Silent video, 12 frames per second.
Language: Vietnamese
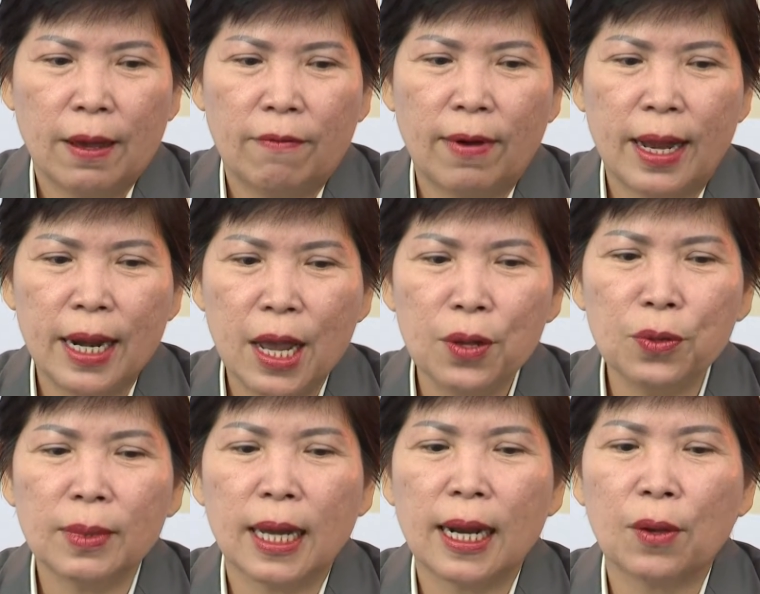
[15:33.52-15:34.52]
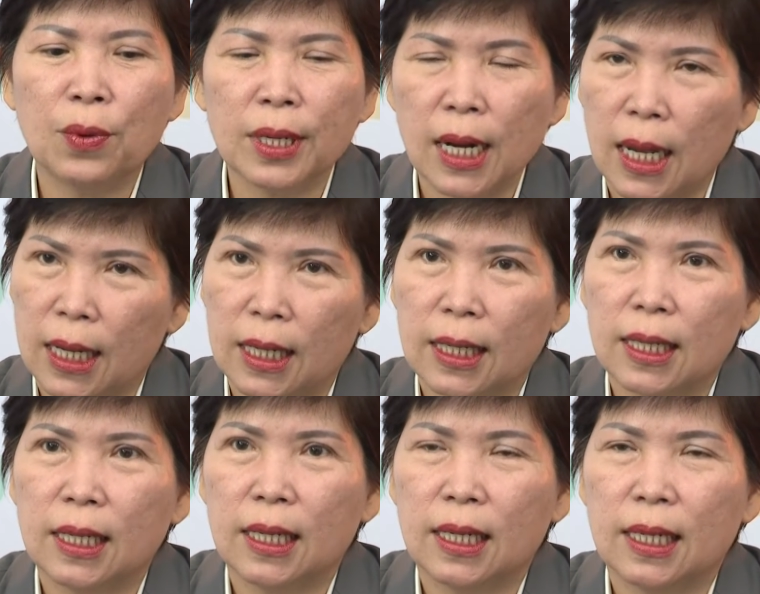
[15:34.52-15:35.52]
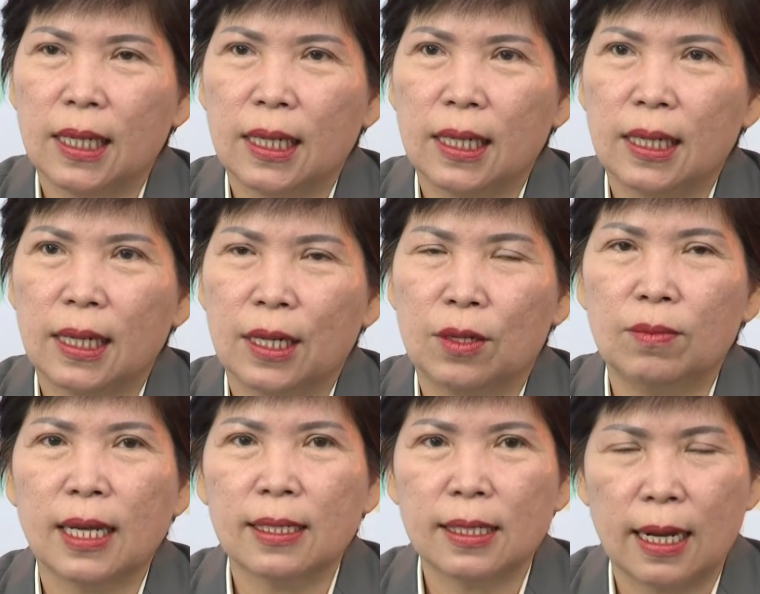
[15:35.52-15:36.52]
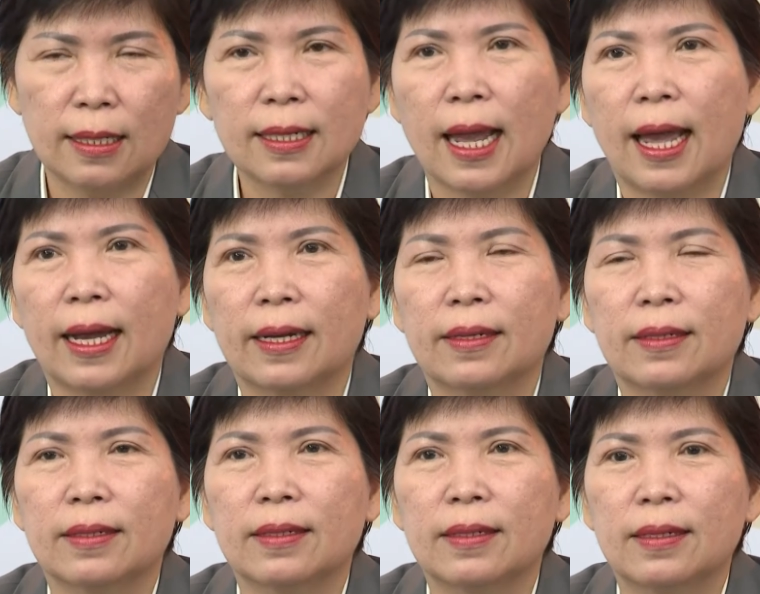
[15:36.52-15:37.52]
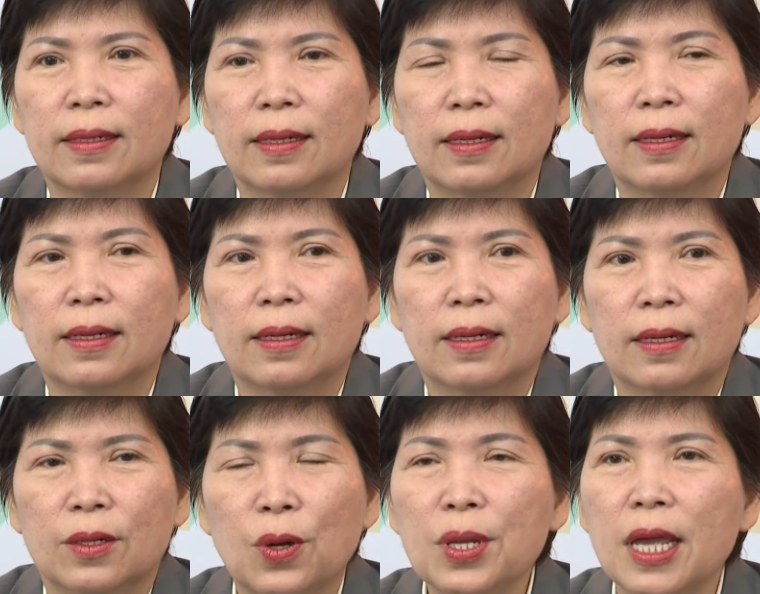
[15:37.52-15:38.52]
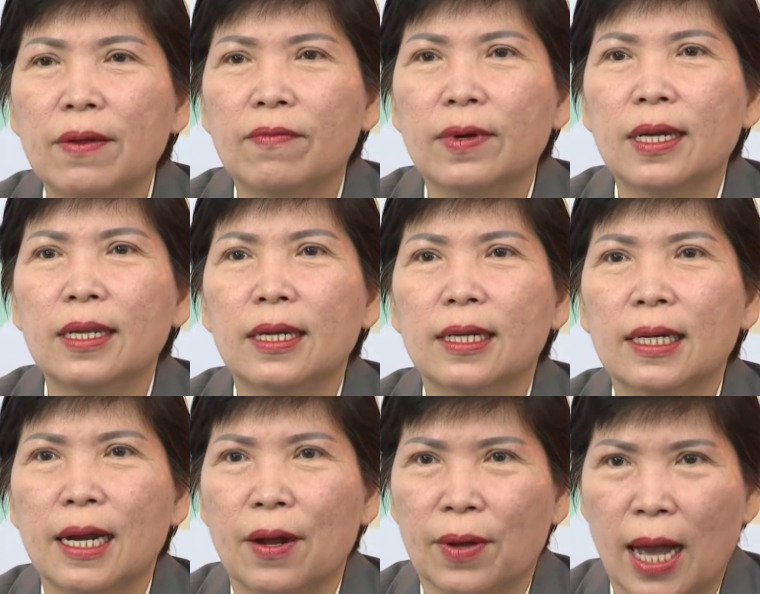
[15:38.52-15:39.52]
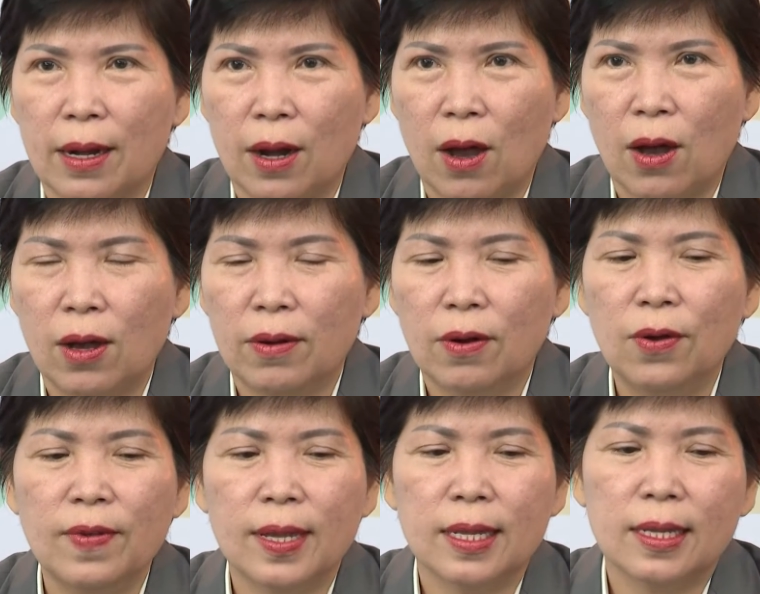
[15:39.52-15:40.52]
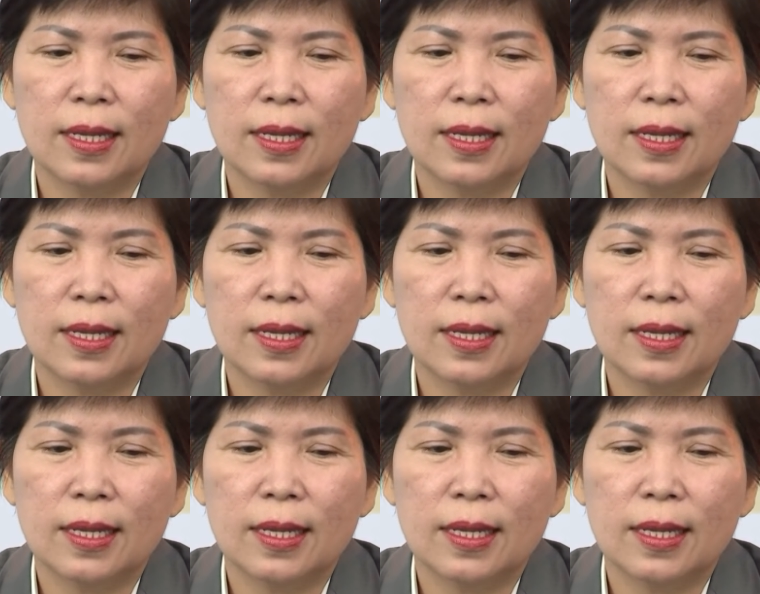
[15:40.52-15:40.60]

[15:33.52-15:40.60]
và nếu chúng ta đã quyết định để chúng ta sẵn sàng đối diện với những cái rào cản đó đối với